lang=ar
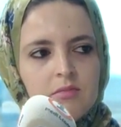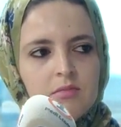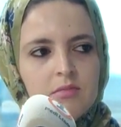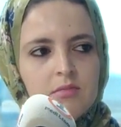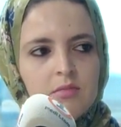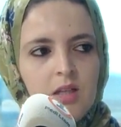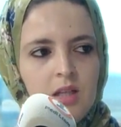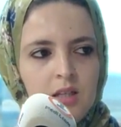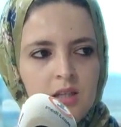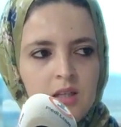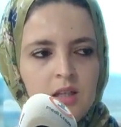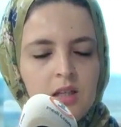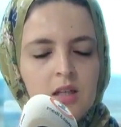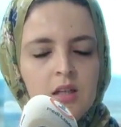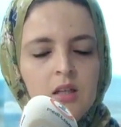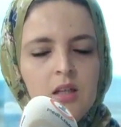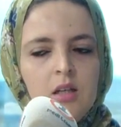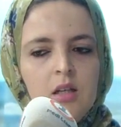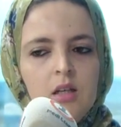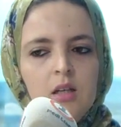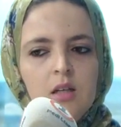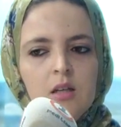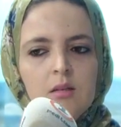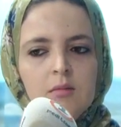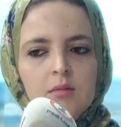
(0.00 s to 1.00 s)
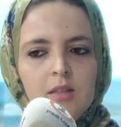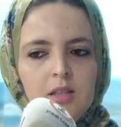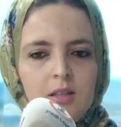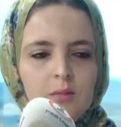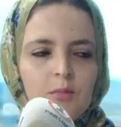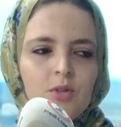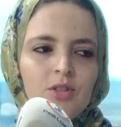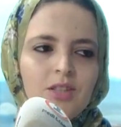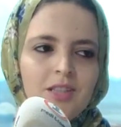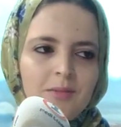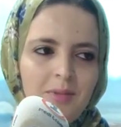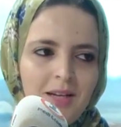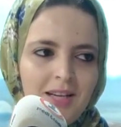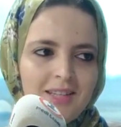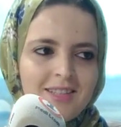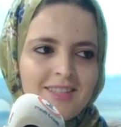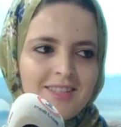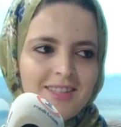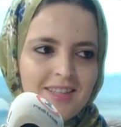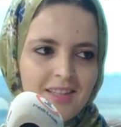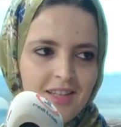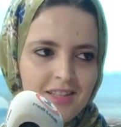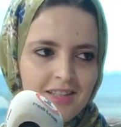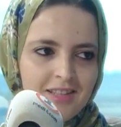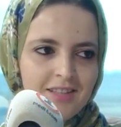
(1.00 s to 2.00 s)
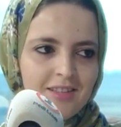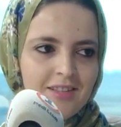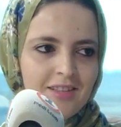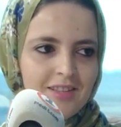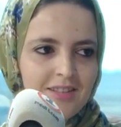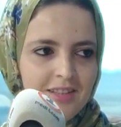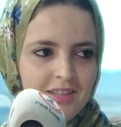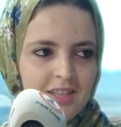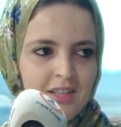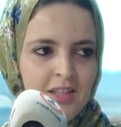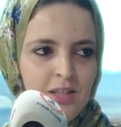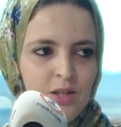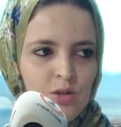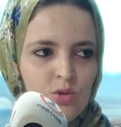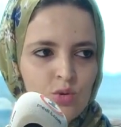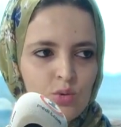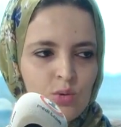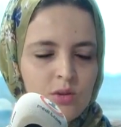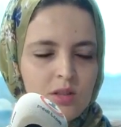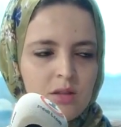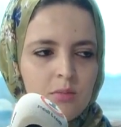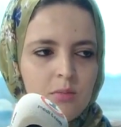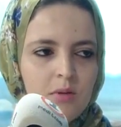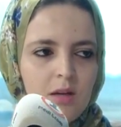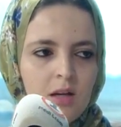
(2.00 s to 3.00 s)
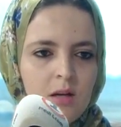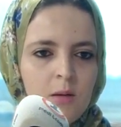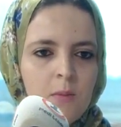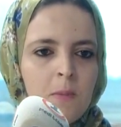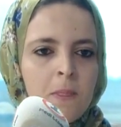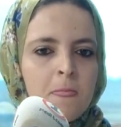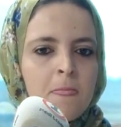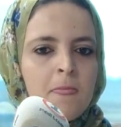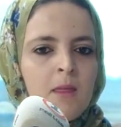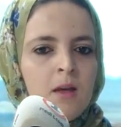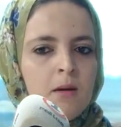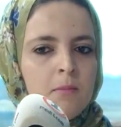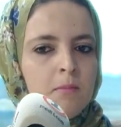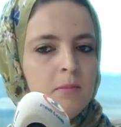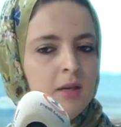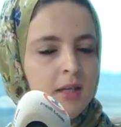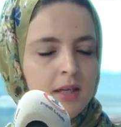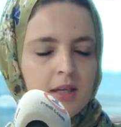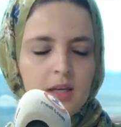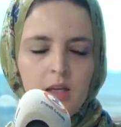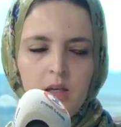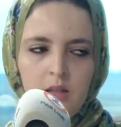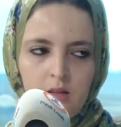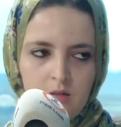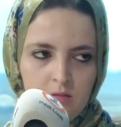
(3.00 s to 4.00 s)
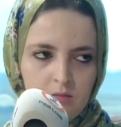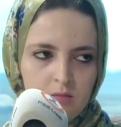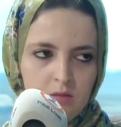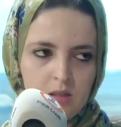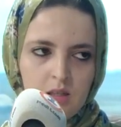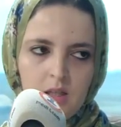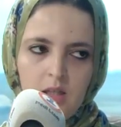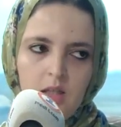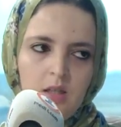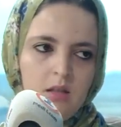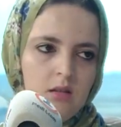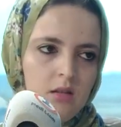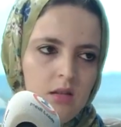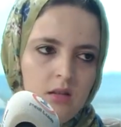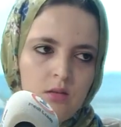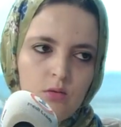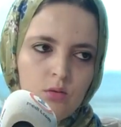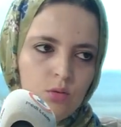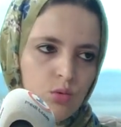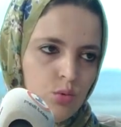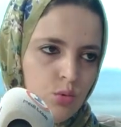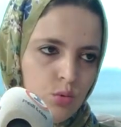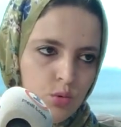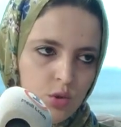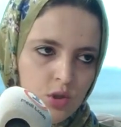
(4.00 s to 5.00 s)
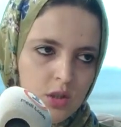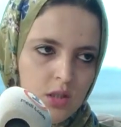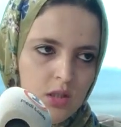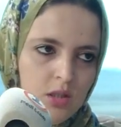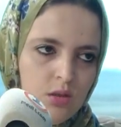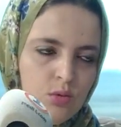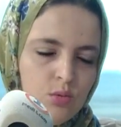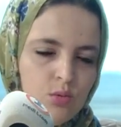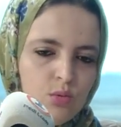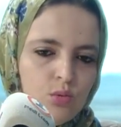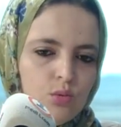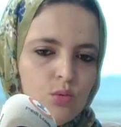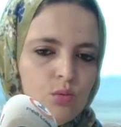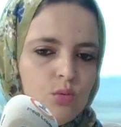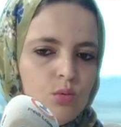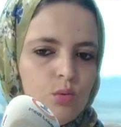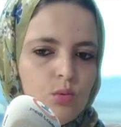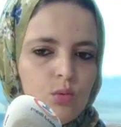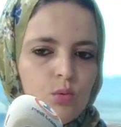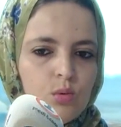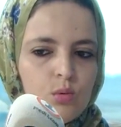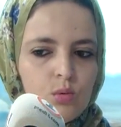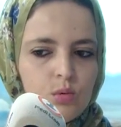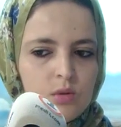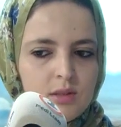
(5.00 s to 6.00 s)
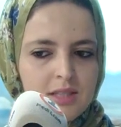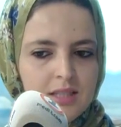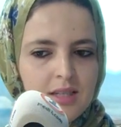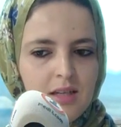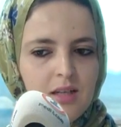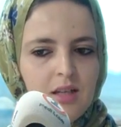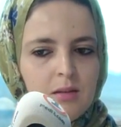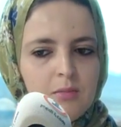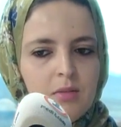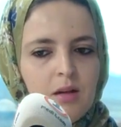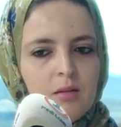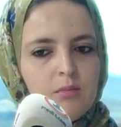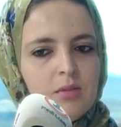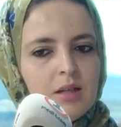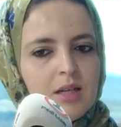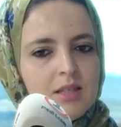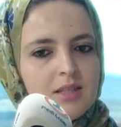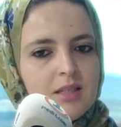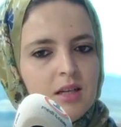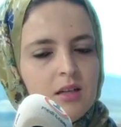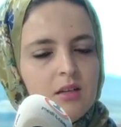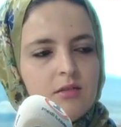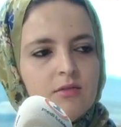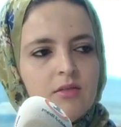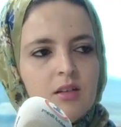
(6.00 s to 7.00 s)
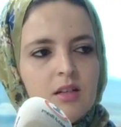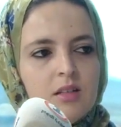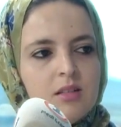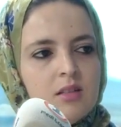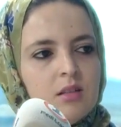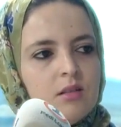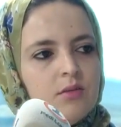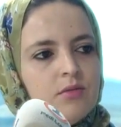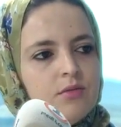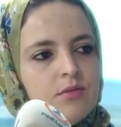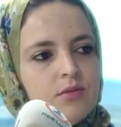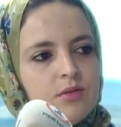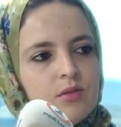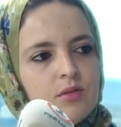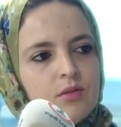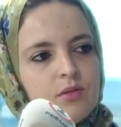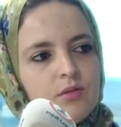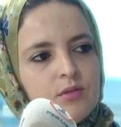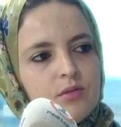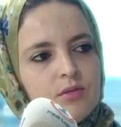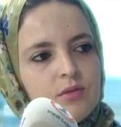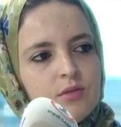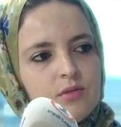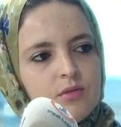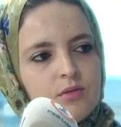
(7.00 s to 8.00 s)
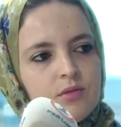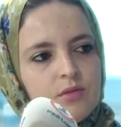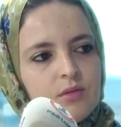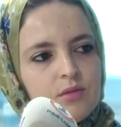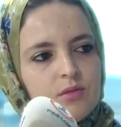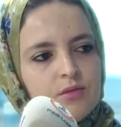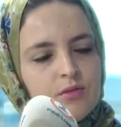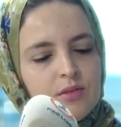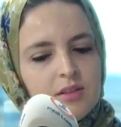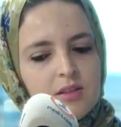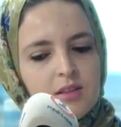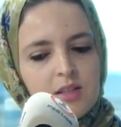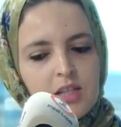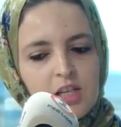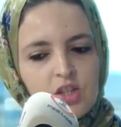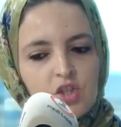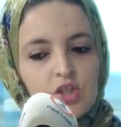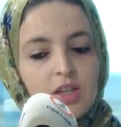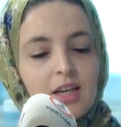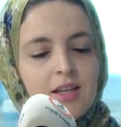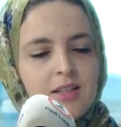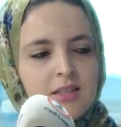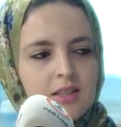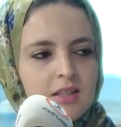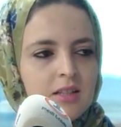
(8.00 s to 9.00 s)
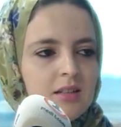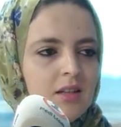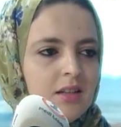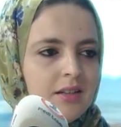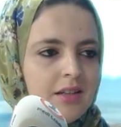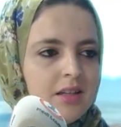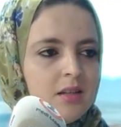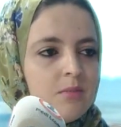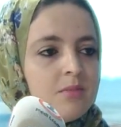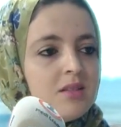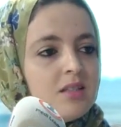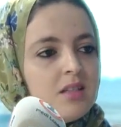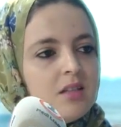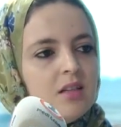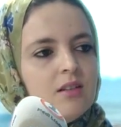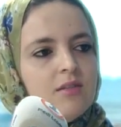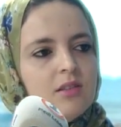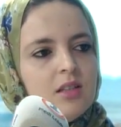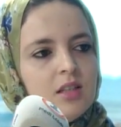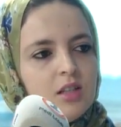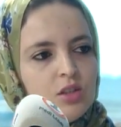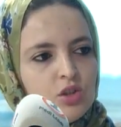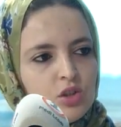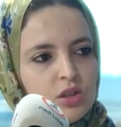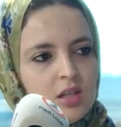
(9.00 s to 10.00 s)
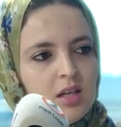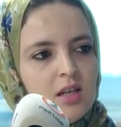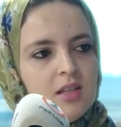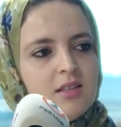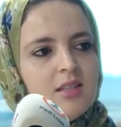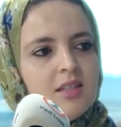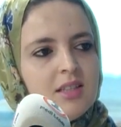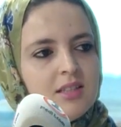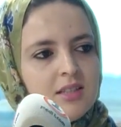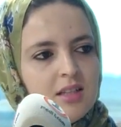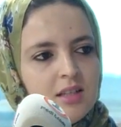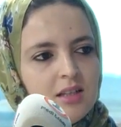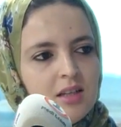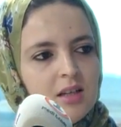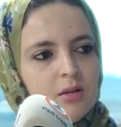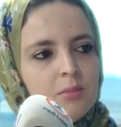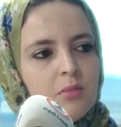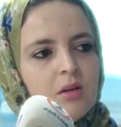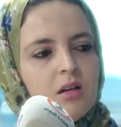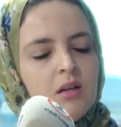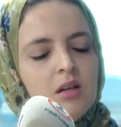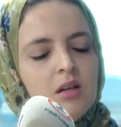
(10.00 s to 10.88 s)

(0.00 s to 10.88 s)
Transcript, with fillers: عليه يعني ماشي بحال الستريس اللي كيعيشوا الكبار مي كاين كاين عند كل شيء والثعلبه مختلفه حتى في, في, في, في الاشكال ديالها كاين بزاف الاشكال ديال الثعلبه